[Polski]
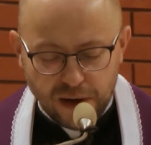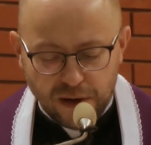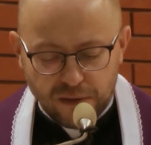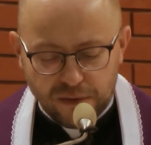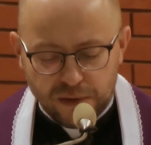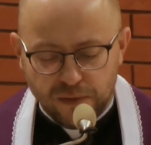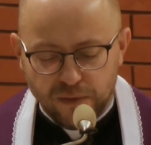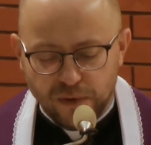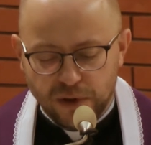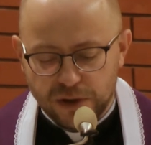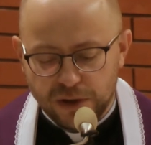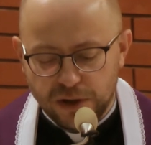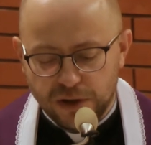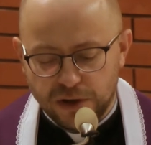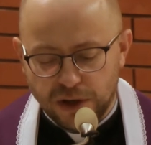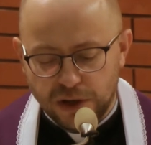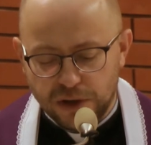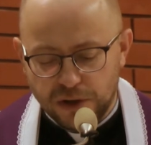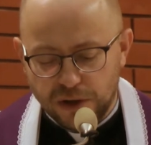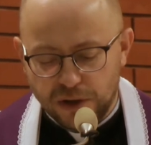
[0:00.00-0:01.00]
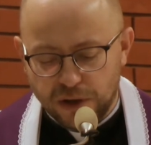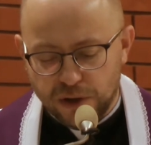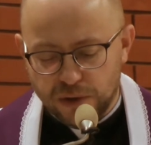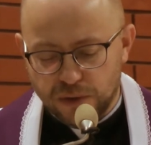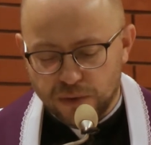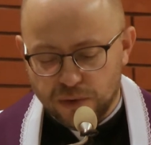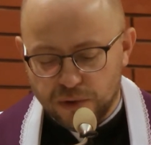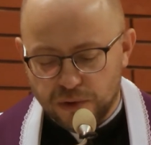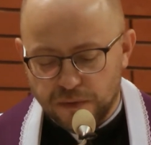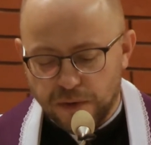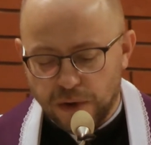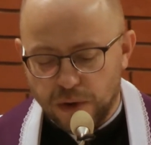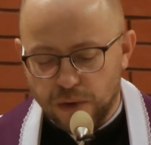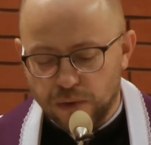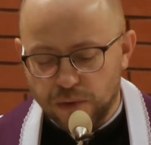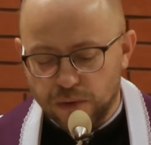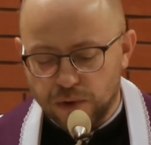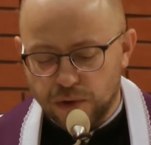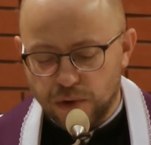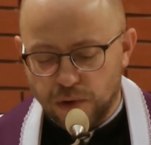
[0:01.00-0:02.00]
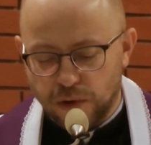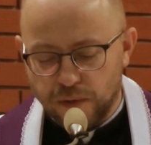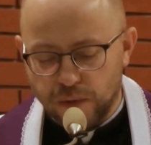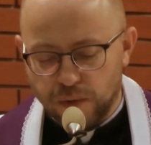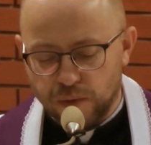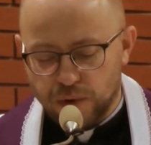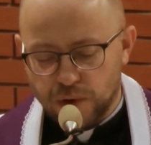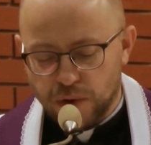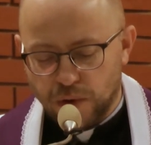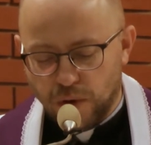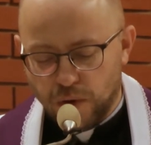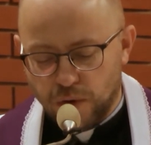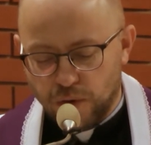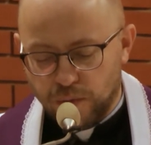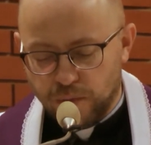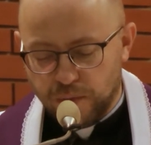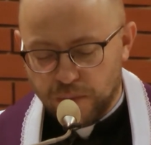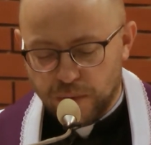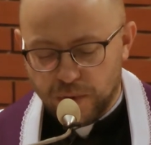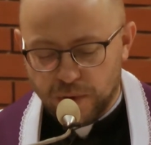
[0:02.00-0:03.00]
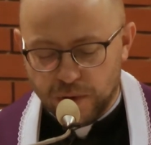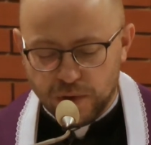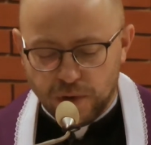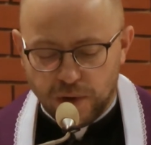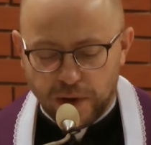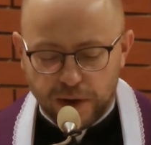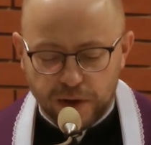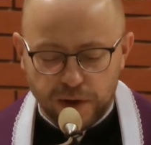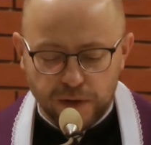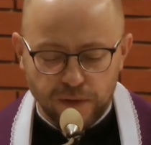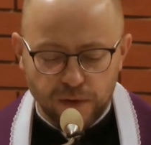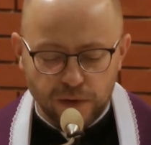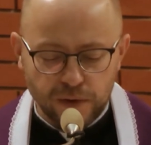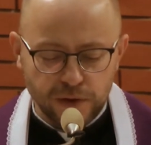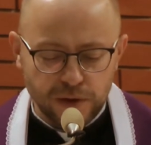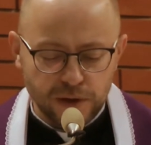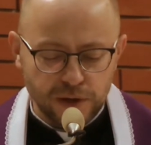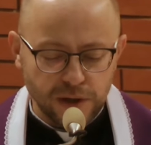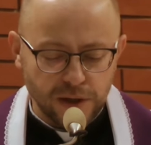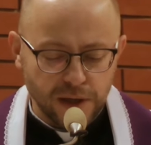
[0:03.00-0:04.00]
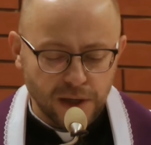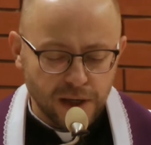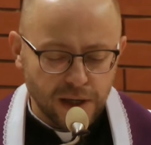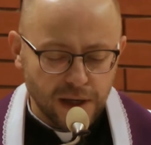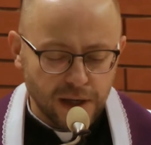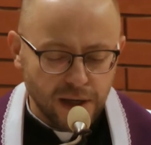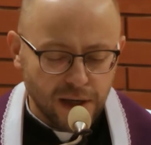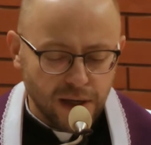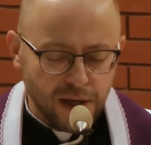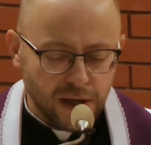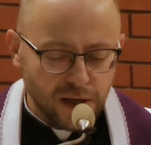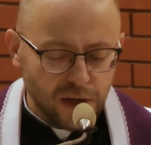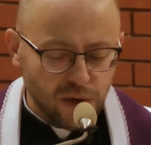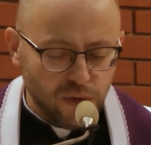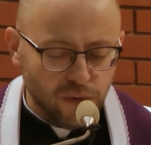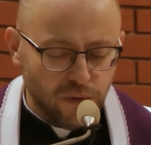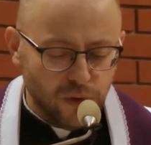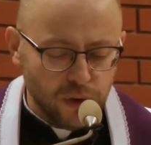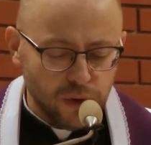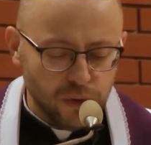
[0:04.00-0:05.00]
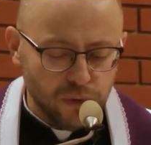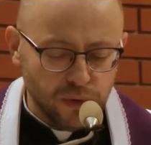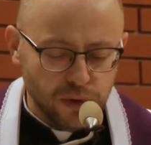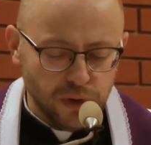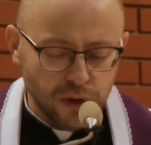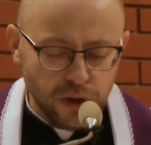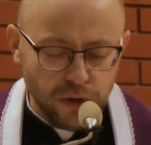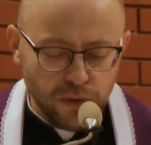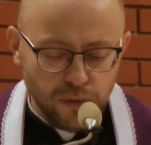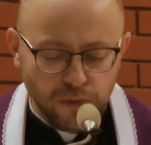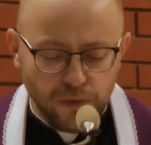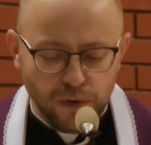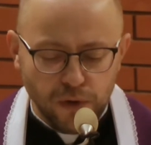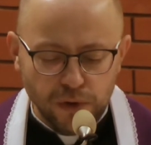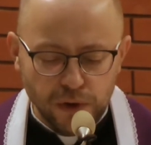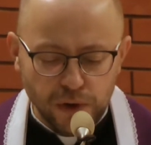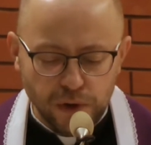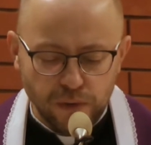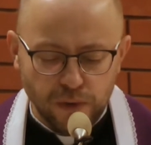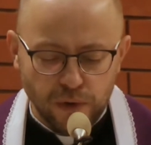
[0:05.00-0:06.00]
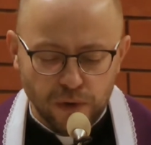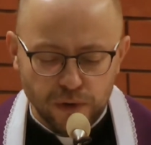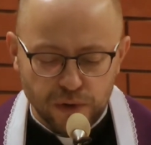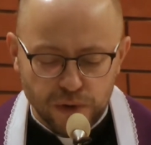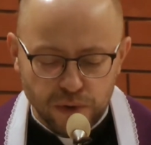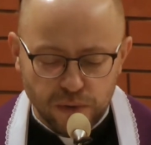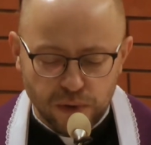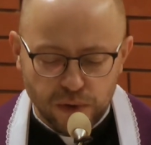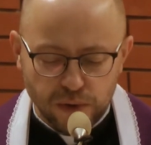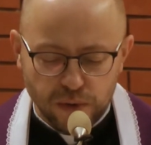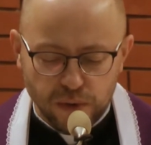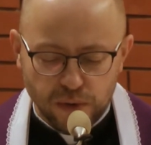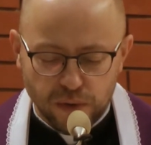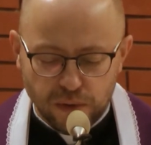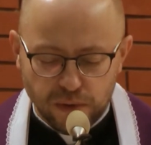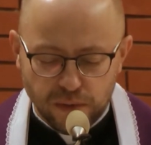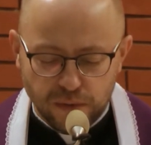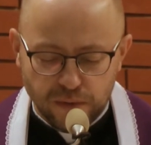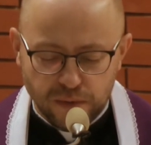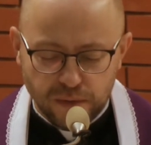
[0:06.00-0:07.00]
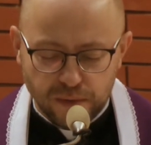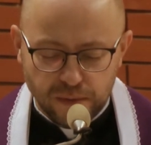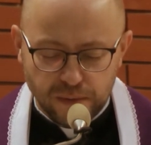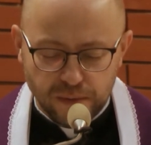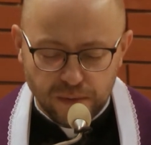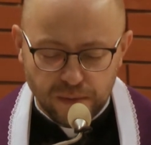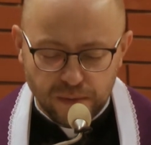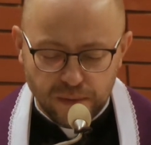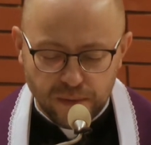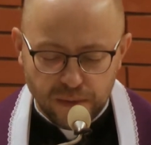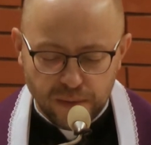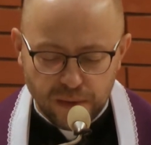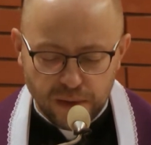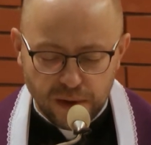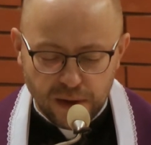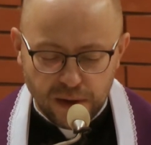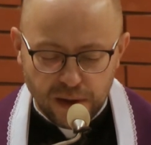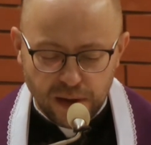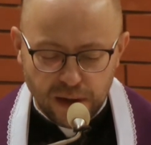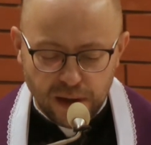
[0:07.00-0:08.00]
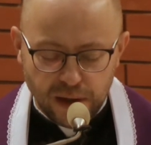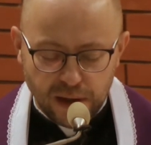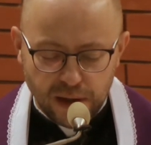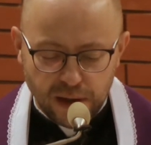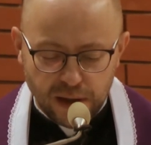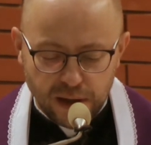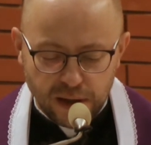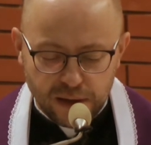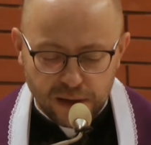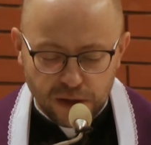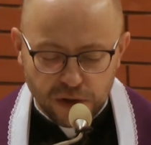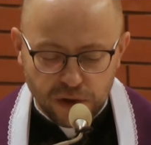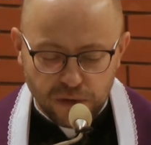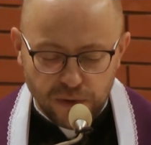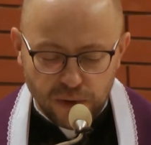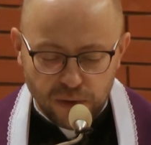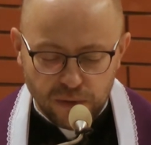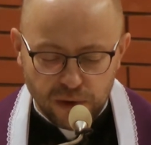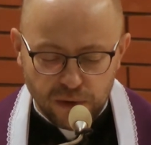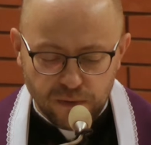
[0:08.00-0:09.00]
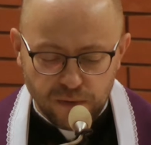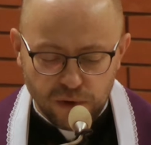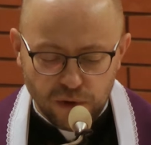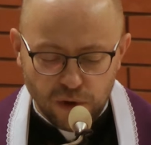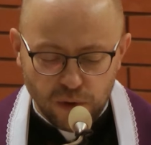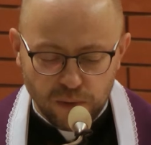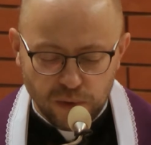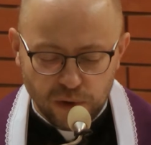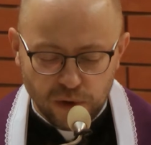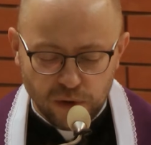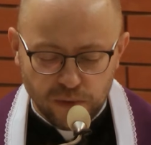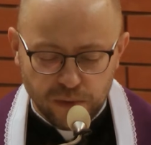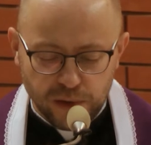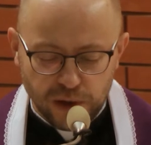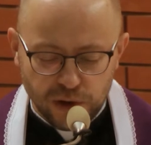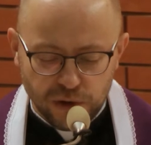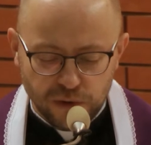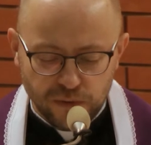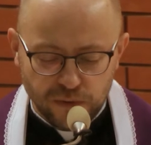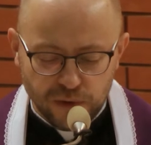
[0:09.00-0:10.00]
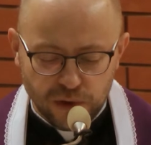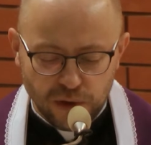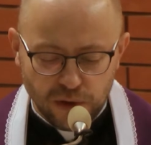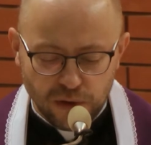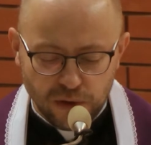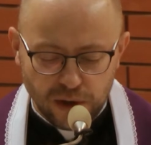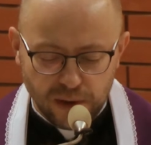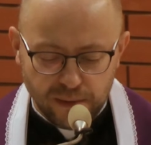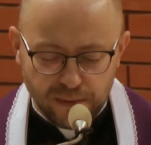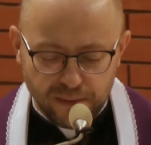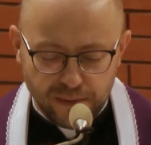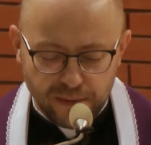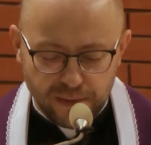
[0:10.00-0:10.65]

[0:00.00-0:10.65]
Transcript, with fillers: W tym właśnie czasie Jezus wielu uzdrowił z chorób, dolegliwości i uwolnił, i uwolnił od złych duchów. Także wielu niewidomych obdarzył wzrokiem.